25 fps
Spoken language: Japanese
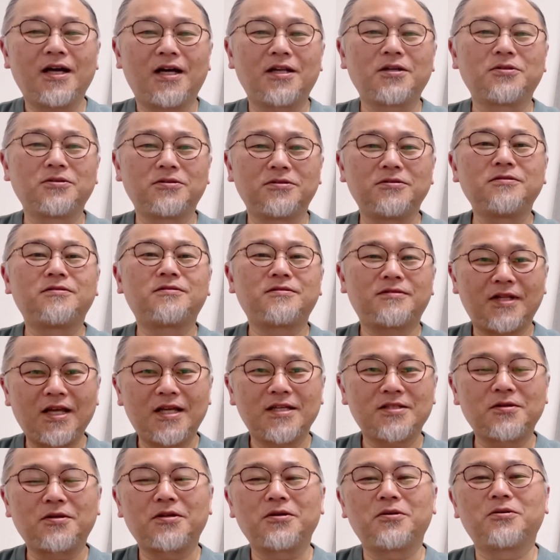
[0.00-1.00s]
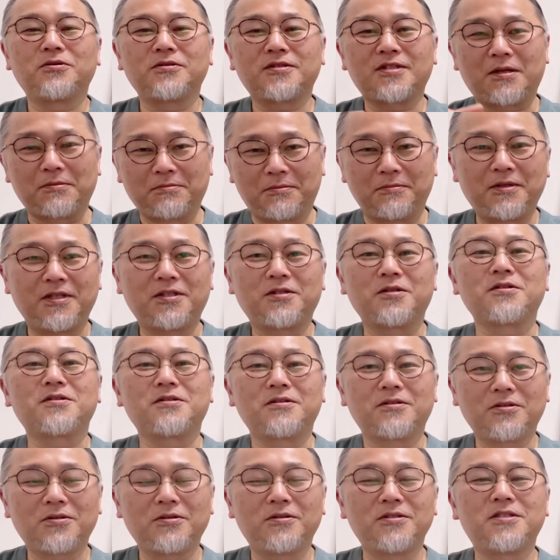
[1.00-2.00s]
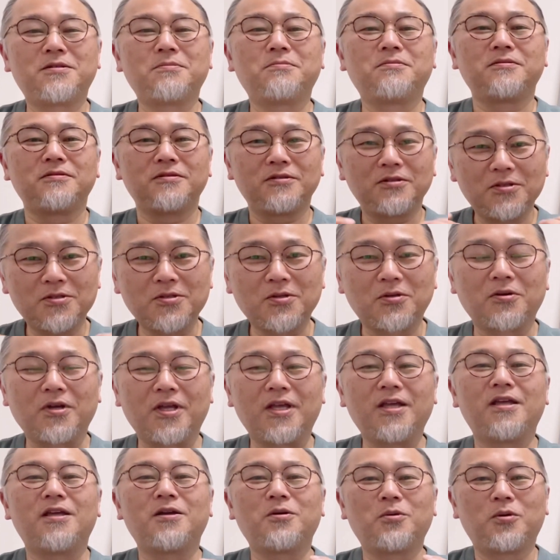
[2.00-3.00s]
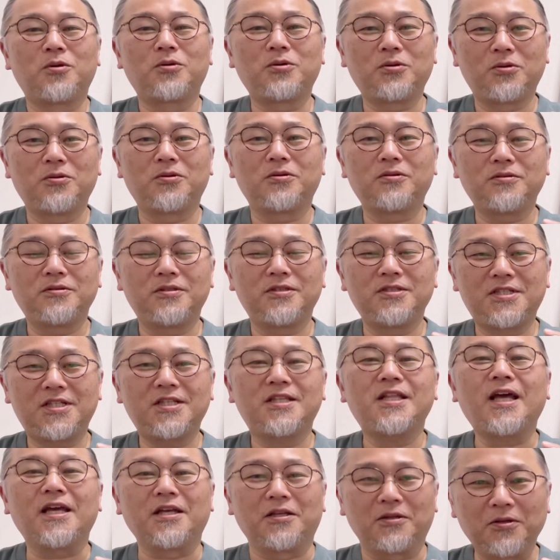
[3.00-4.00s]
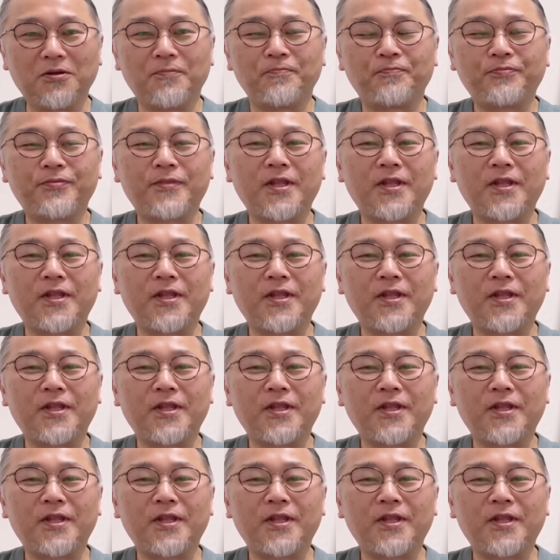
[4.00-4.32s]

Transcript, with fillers: あの、打って、それをサブミットすると、自分のその英語の自体の、